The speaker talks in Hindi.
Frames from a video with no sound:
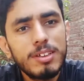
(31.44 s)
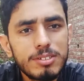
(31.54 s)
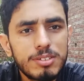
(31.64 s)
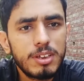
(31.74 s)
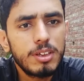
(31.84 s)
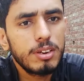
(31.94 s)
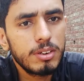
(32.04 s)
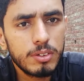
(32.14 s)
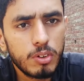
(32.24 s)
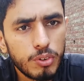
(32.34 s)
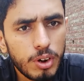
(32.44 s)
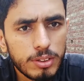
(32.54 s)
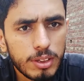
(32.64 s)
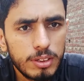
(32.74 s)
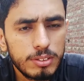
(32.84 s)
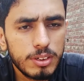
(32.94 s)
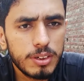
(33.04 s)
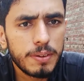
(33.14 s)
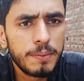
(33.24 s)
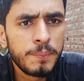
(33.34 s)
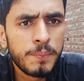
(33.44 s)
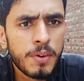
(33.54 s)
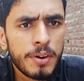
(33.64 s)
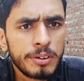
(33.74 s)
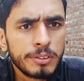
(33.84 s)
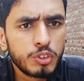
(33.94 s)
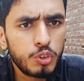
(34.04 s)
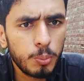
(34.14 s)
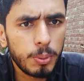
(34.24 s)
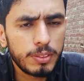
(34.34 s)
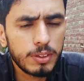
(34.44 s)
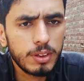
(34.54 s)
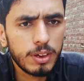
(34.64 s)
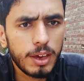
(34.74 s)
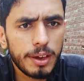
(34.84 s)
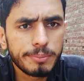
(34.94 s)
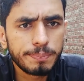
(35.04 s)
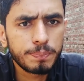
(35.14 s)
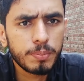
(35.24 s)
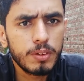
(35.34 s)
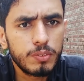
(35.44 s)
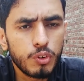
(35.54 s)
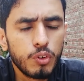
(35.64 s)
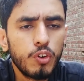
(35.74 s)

सीन हो रहा था कि जी क्यों बंद किया गया जो